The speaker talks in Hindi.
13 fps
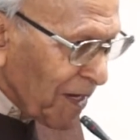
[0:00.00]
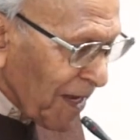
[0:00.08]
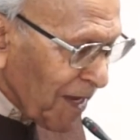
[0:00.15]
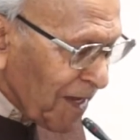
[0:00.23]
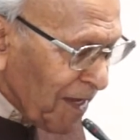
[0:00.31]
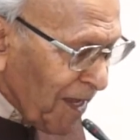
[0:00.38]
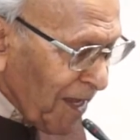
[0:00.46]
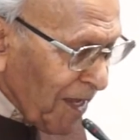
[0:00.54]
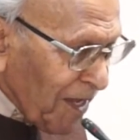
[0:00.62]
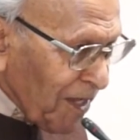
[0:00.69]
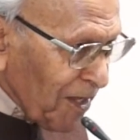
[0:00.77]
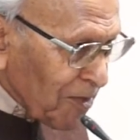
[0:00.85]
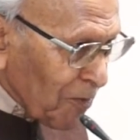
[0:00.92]
गए
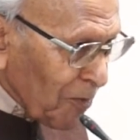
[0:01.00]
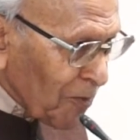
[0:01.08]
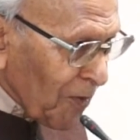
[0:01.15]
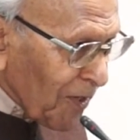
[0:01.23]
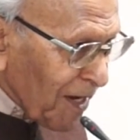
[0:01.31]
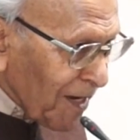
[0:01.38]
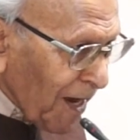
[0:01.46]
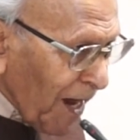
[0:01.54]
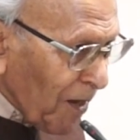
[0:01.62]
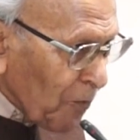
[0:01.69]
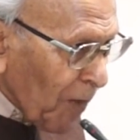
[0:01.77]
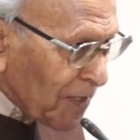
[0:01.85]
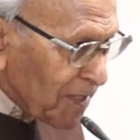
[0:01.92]
तो उन्होंने कहा
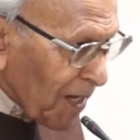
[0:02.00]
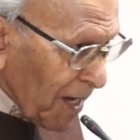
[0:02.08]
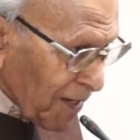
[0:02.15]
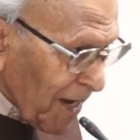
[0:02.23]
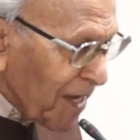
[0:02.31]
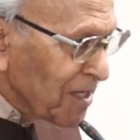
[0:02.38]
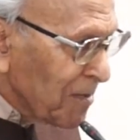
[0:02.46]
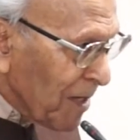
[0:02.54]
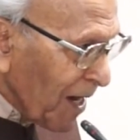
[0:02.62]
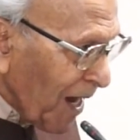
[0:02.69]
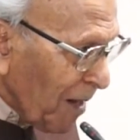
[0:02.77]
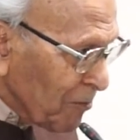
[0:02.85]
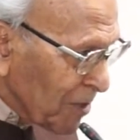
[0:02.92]
वर्ष अंग्रेज़ी में
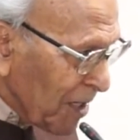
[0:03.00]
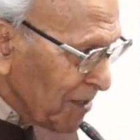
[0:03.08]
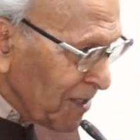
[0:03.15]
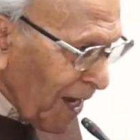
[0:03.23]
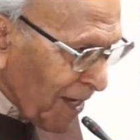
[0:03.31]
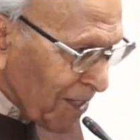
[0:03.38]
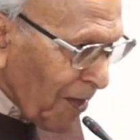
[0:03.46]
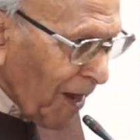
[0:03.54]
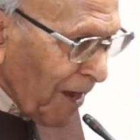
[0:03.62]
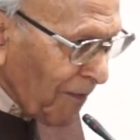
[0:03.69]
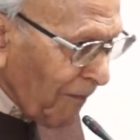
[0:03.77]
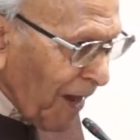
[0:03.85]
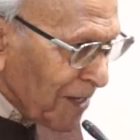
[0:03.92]
कहा मुझे याद है
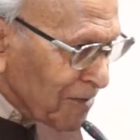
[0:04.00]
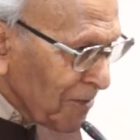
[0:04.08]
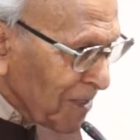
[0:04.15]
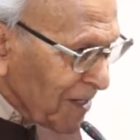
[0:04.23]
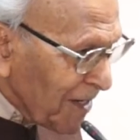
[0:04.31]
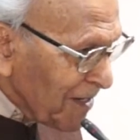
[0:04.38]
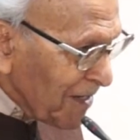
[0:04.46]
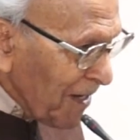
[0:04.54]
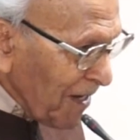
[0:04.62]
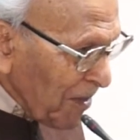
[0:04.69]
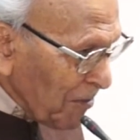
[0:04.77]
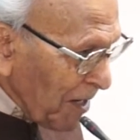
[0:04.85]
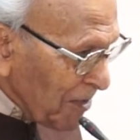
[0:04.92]
आवाज़ उनकी
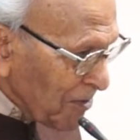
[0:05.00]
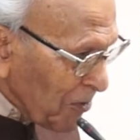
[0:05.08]
बड़ी